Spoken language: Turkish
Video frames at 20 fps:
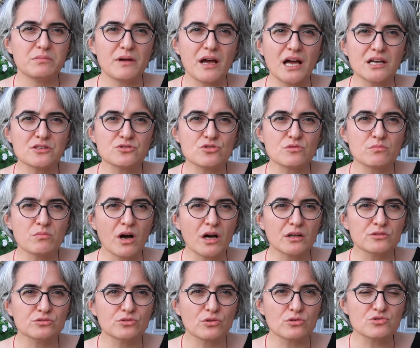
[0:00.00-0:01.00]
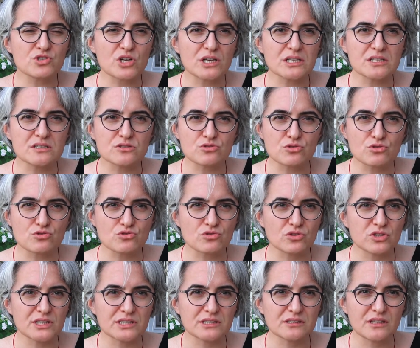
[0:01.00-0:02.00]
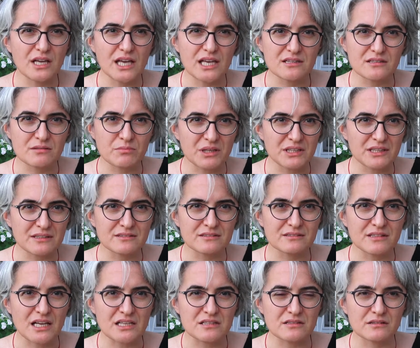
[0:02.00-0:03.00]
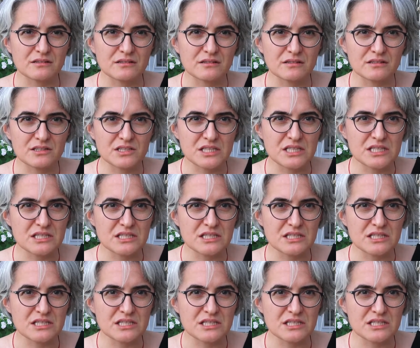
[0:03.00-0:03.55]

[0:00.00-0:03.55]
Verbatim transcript: en çok mağdur olacak kız çocukları eğitim alanından e,